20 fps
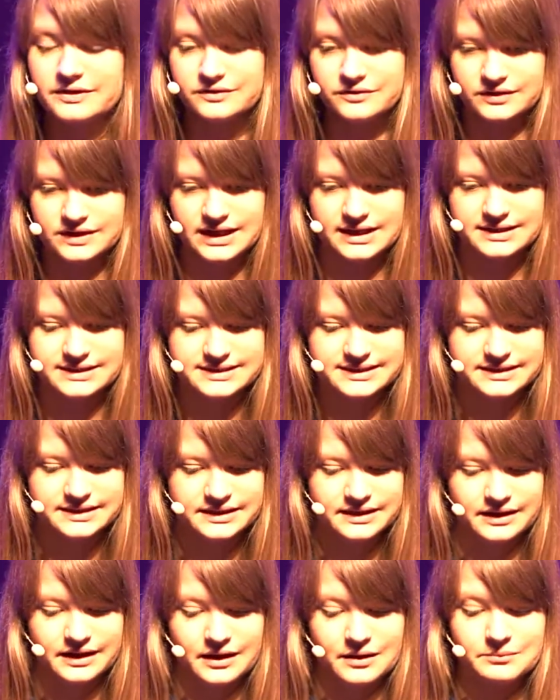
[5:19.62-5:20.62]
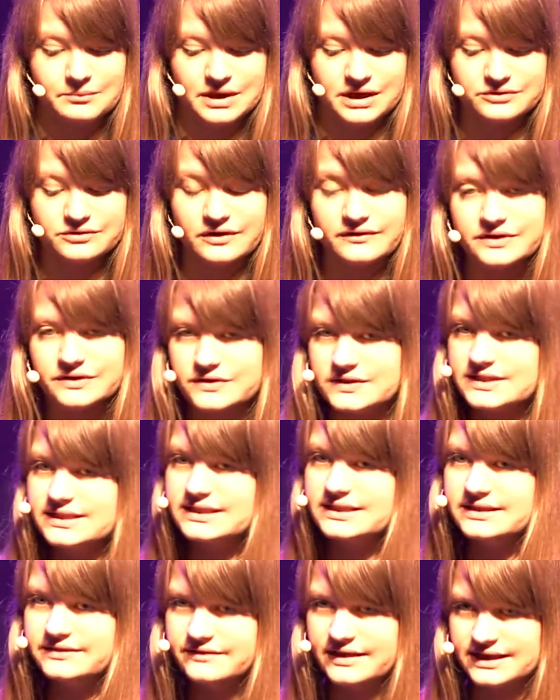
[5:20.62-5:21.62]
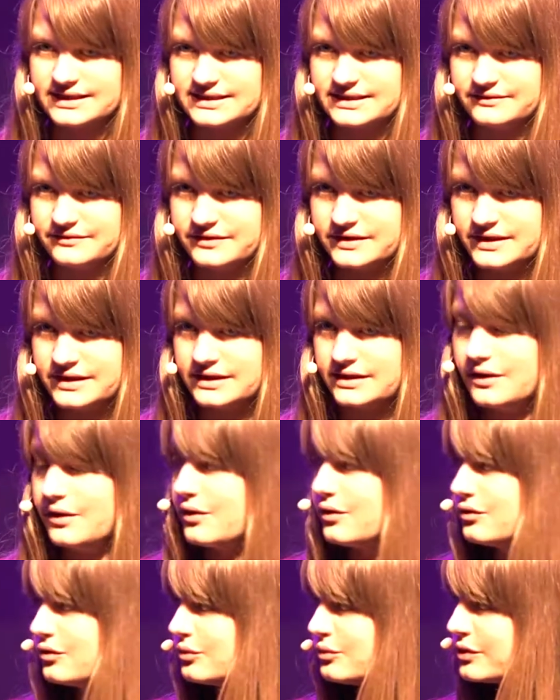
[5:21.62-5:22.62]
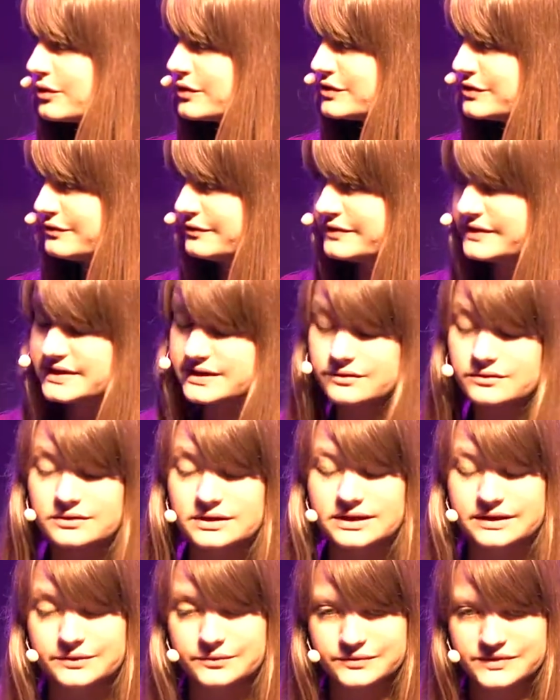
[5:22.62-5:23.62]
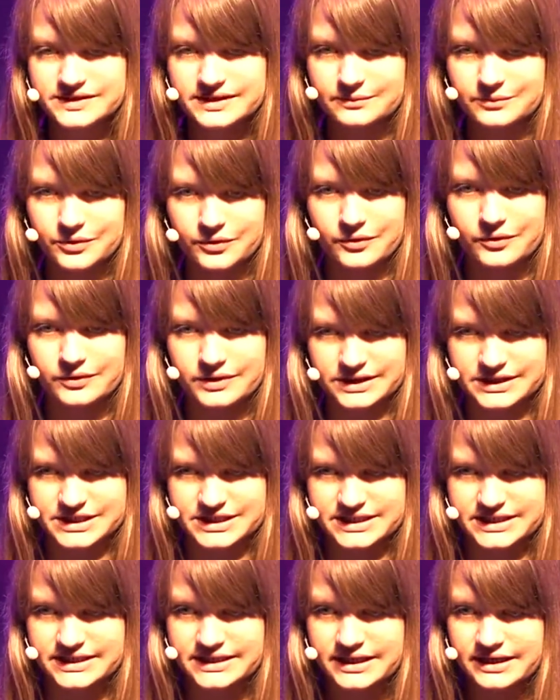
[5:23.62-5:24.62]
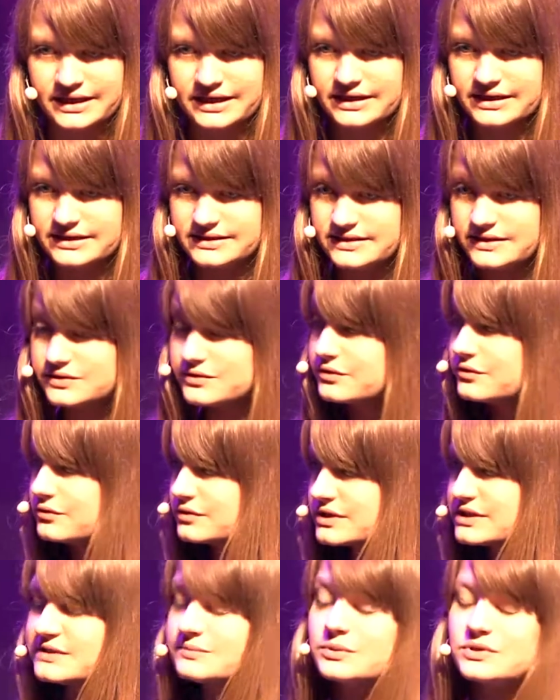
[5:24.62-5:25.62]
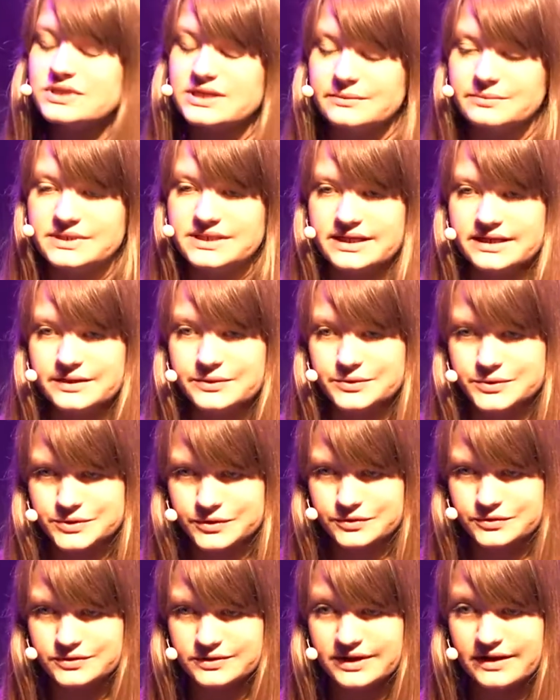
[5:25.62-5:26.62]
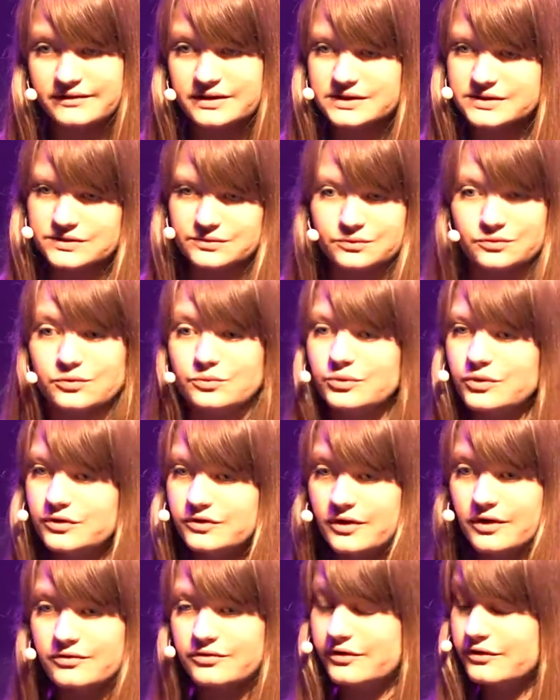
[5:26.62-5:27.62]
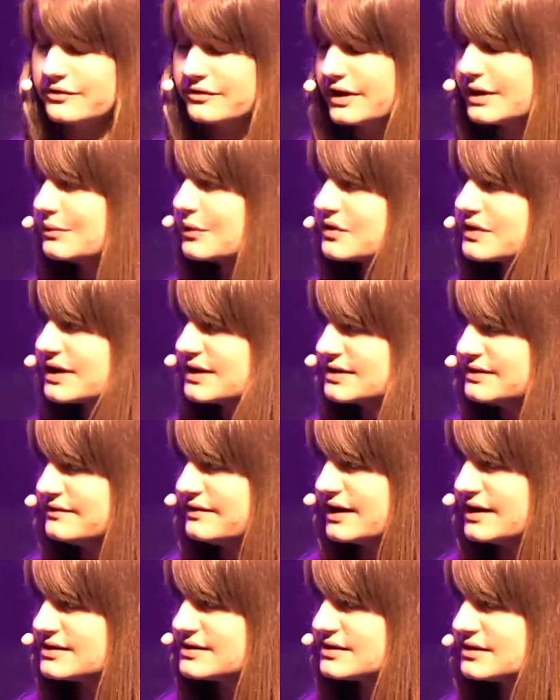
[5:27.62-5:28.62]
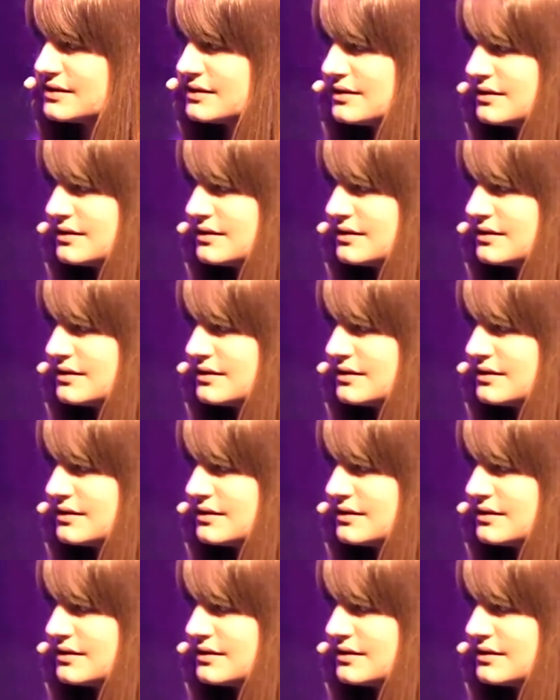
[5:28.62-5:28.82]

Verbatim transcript: être de qualité, mais elles doivent être aussi diversifiées en nombre suffisant et constamment enrichies. Et c'est ce dont dispose Apidae aujourd'hui avec son nombre d'offres vraiment très diverses.